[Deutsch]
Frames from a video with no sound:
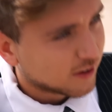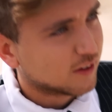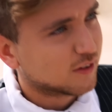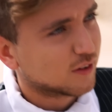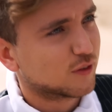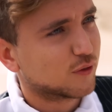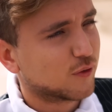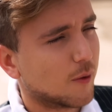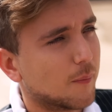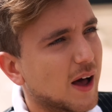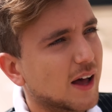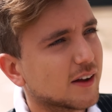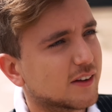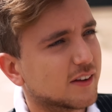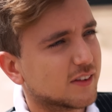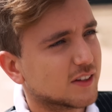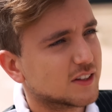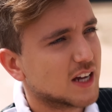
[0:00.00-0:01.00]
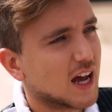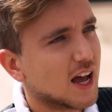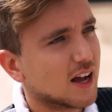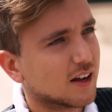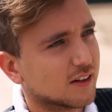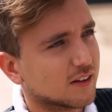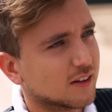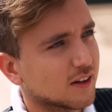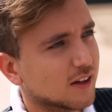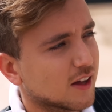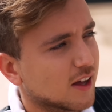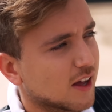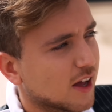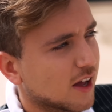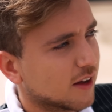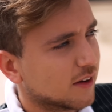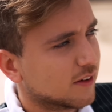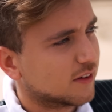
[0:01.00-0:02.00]
dieses Format, diese Tage,
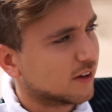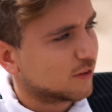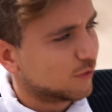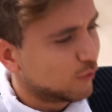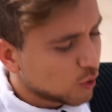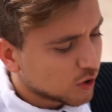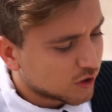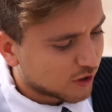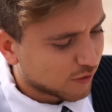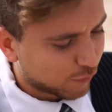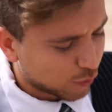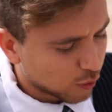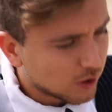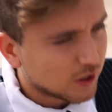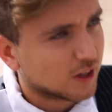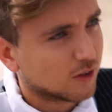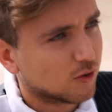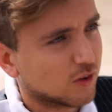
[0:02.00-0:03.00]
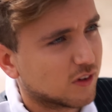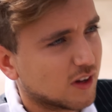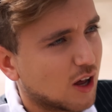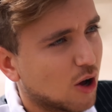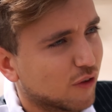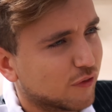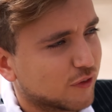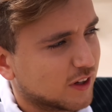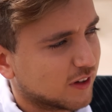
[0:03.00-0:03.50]
das wühlt Gefühle in uns auf,